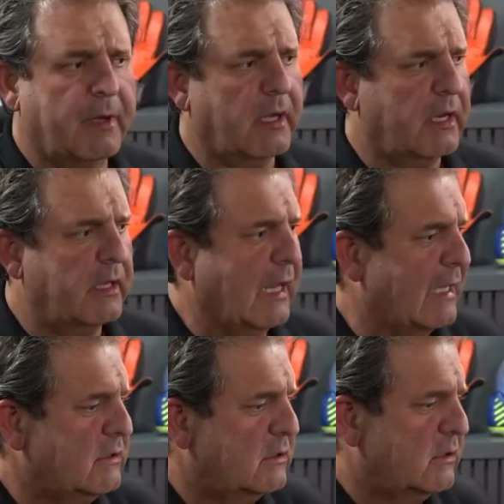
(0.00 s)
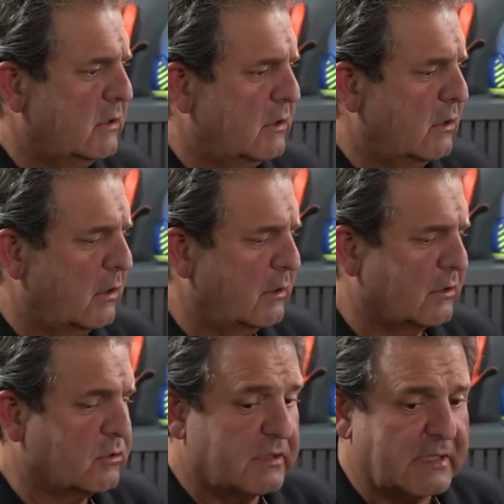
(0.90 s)
a realidade da
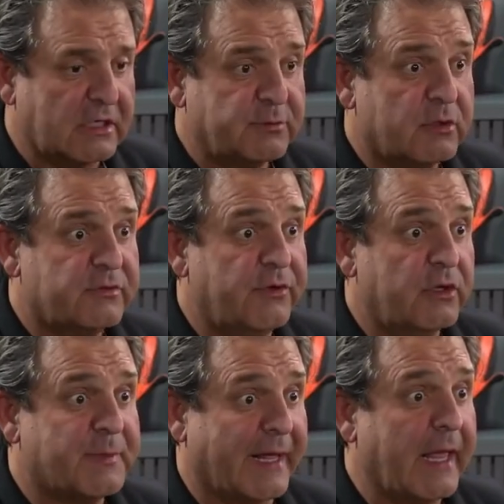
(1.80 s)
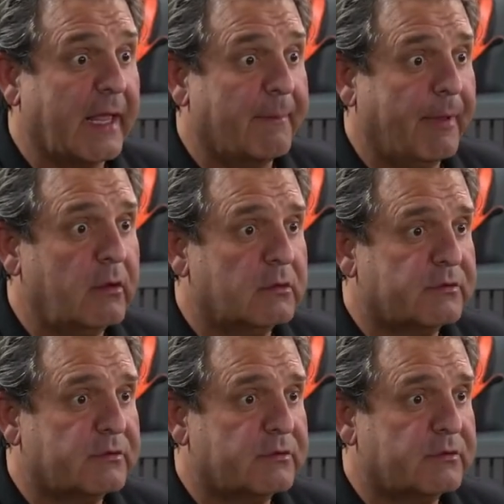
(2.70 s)
sociedade, para os filhos, para quem quer bem os